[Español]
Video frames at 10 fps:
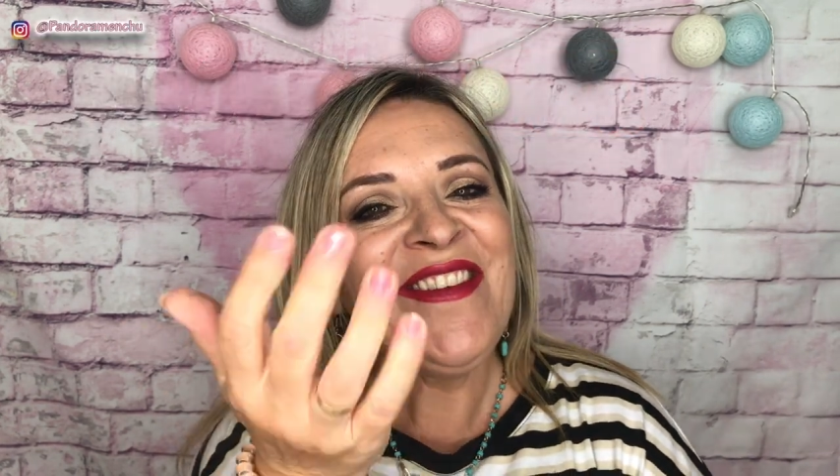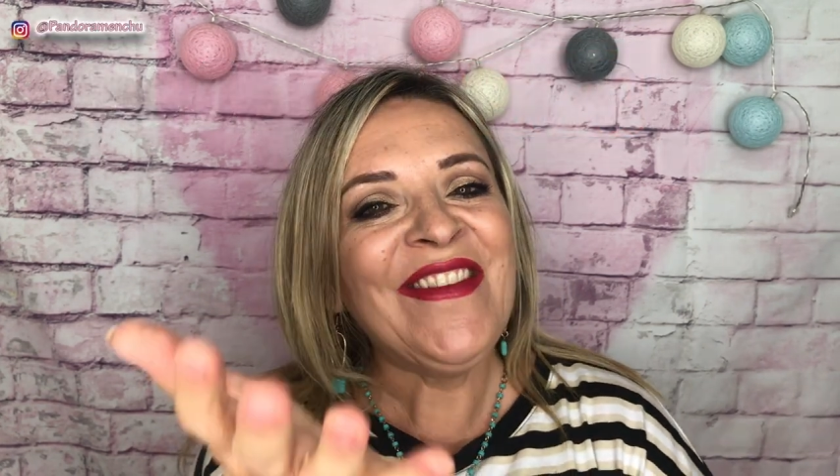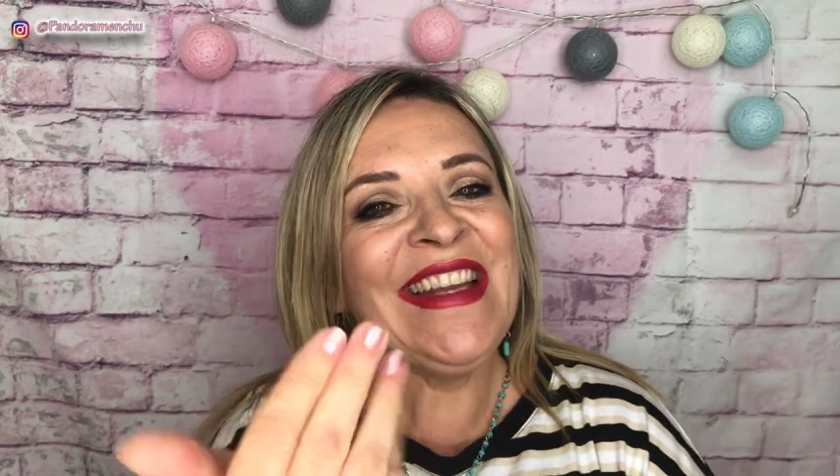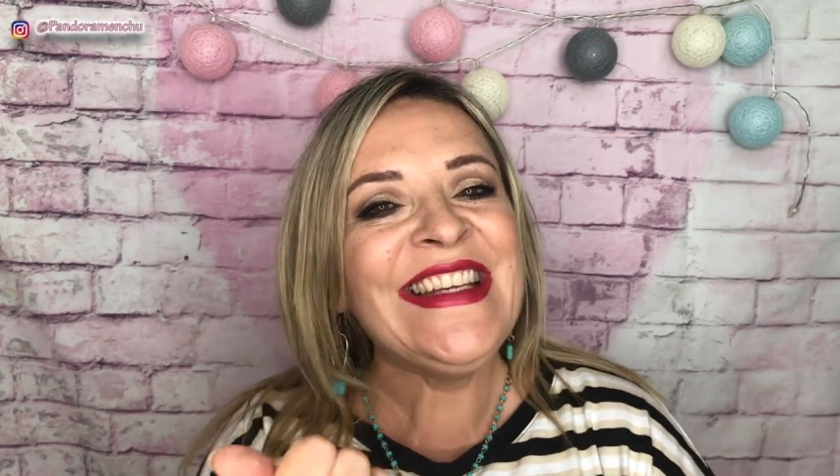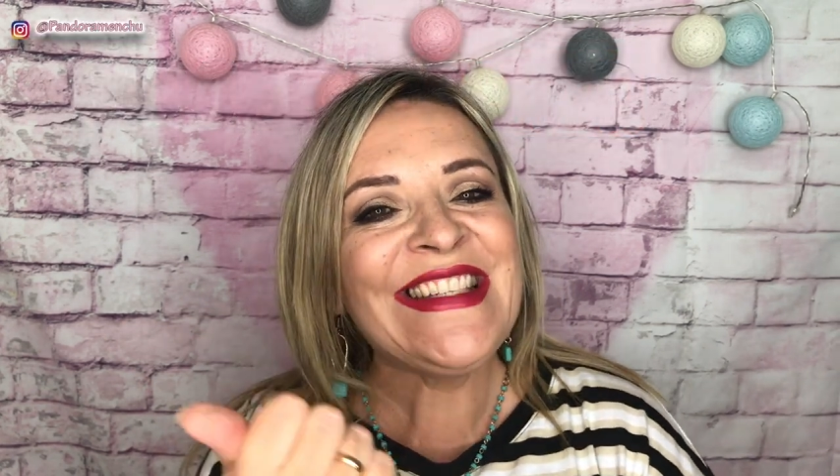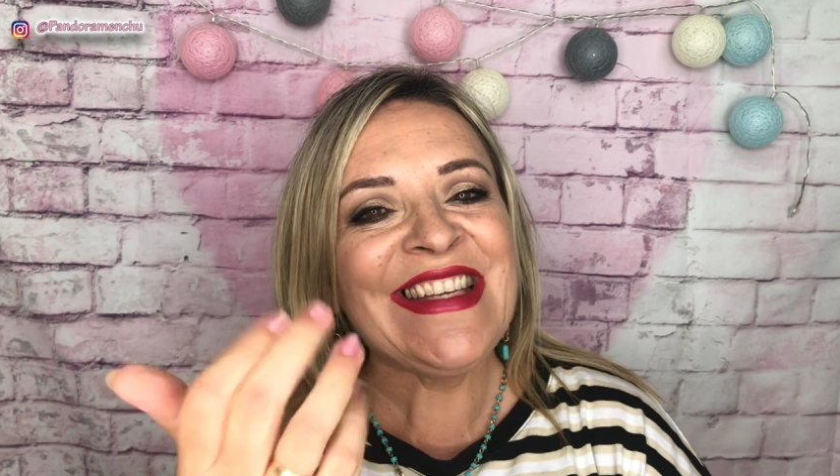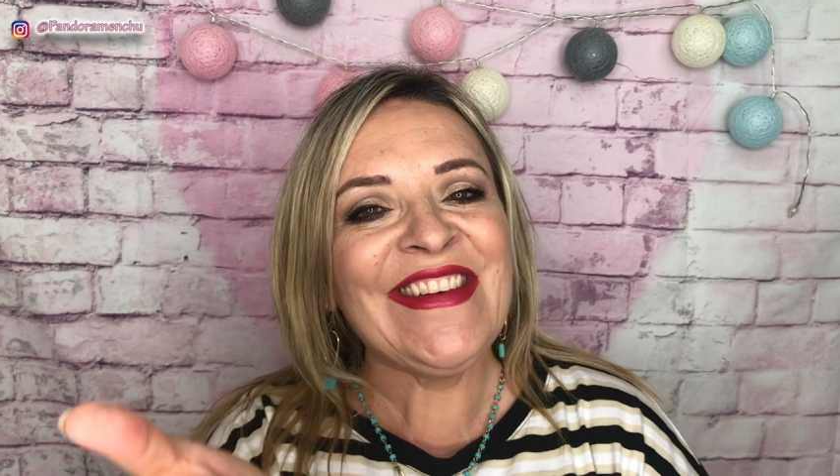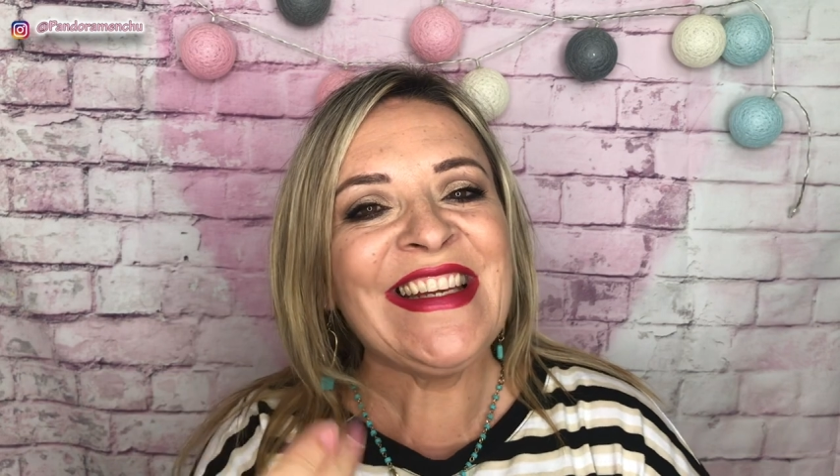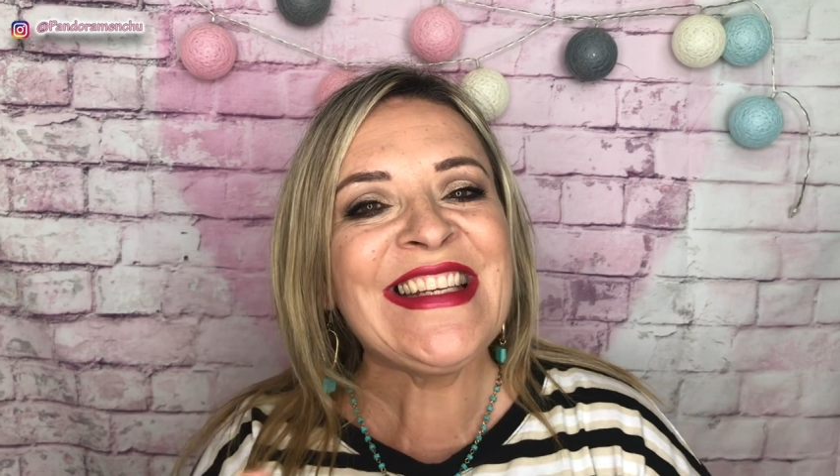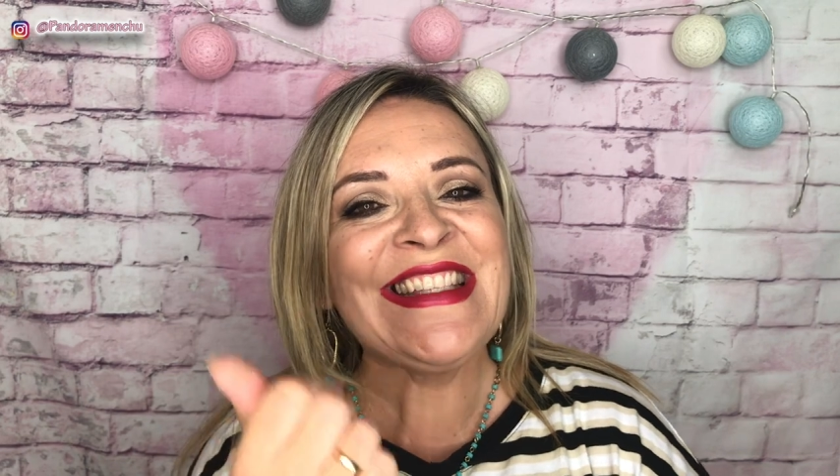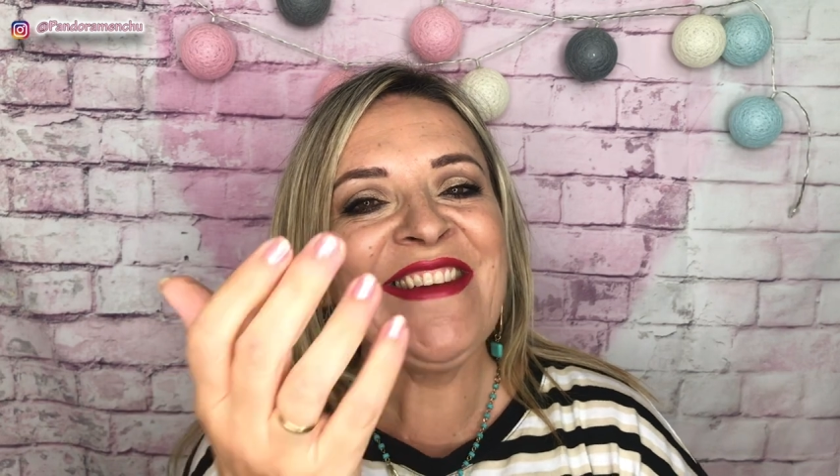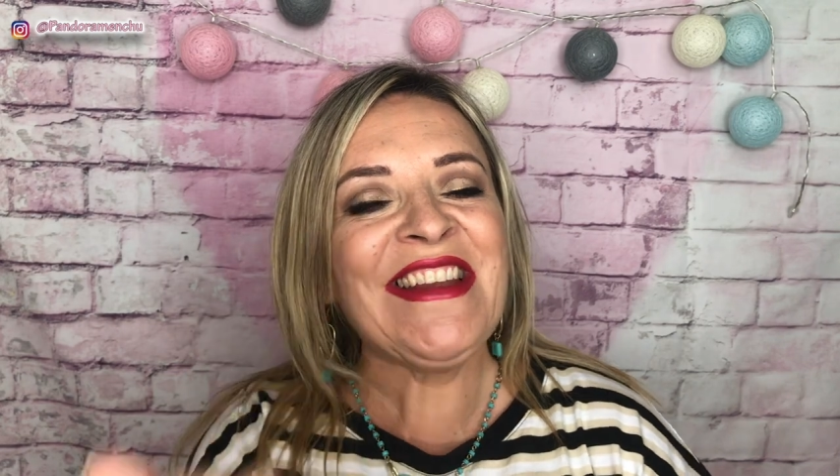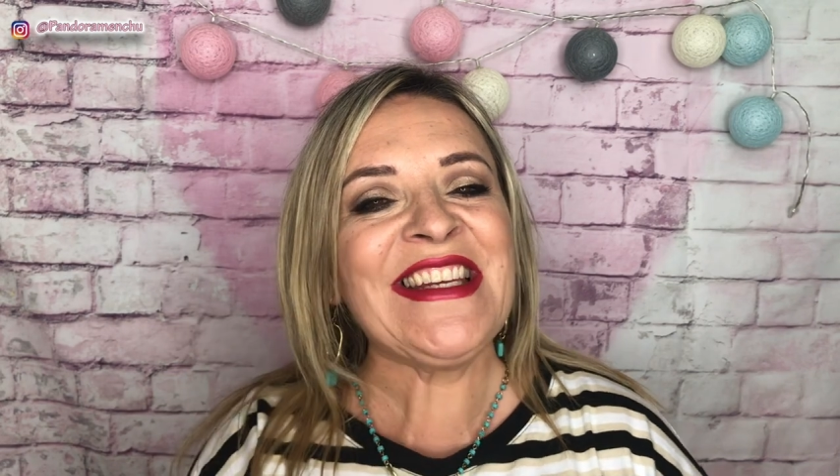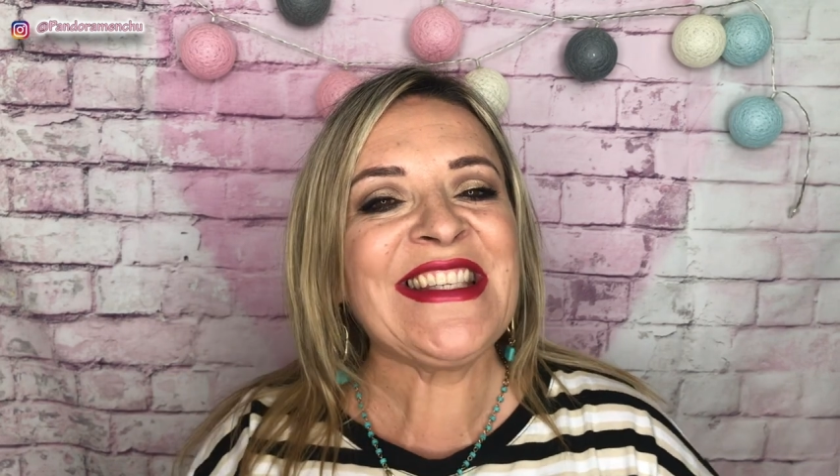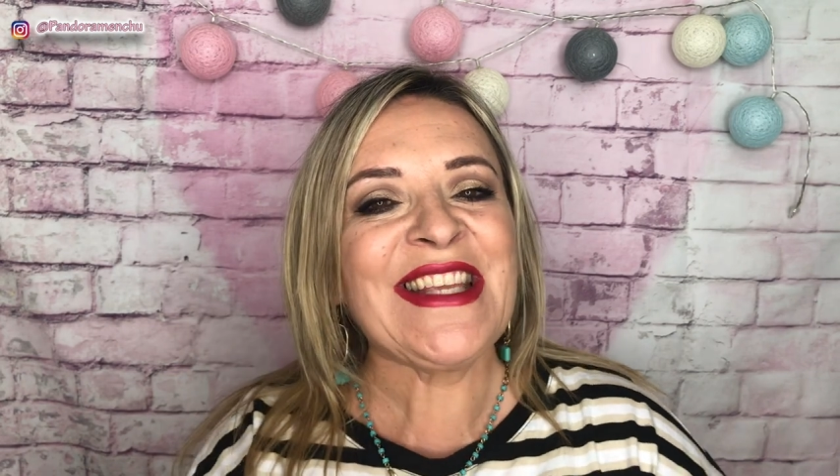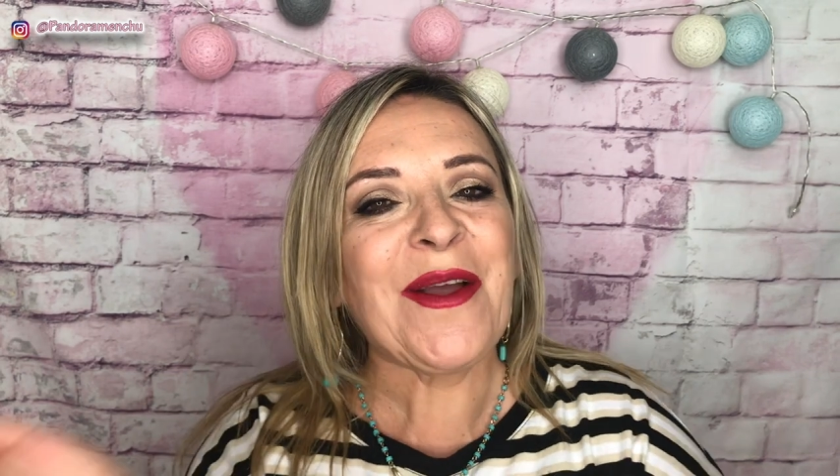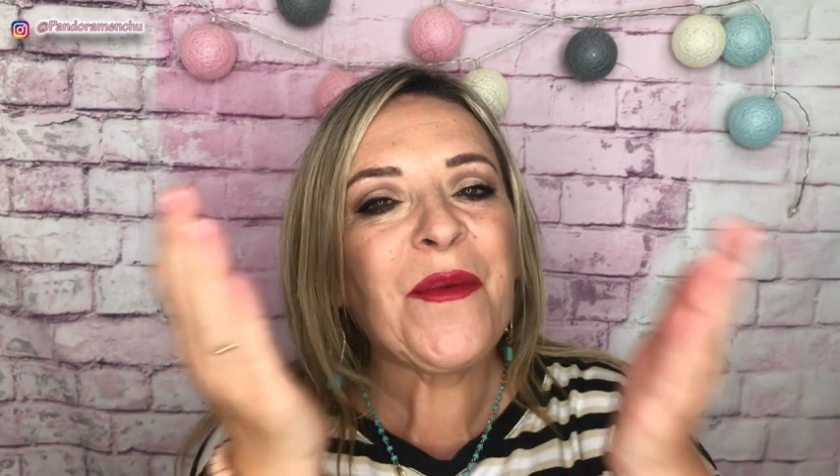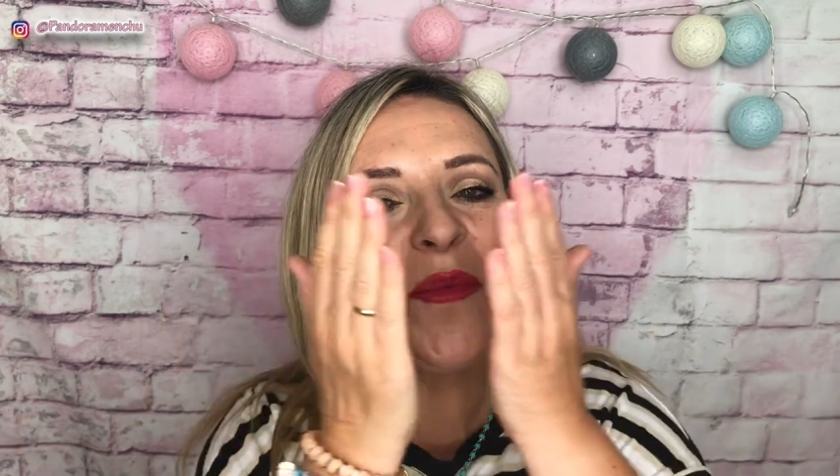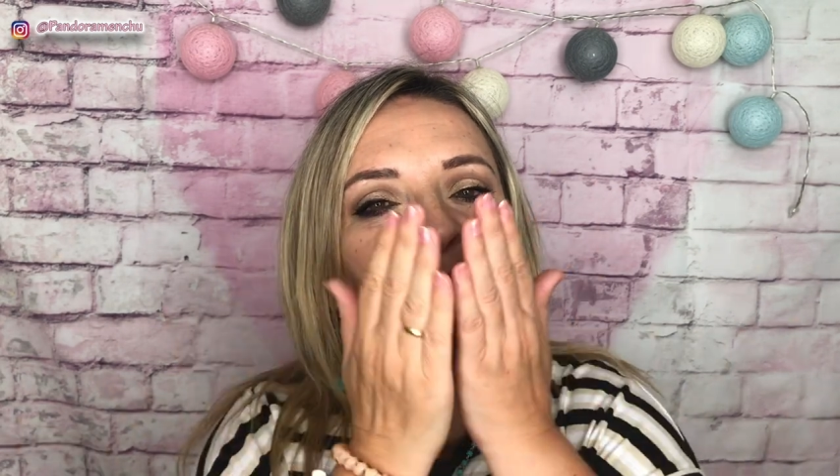veniste, veniste, veniste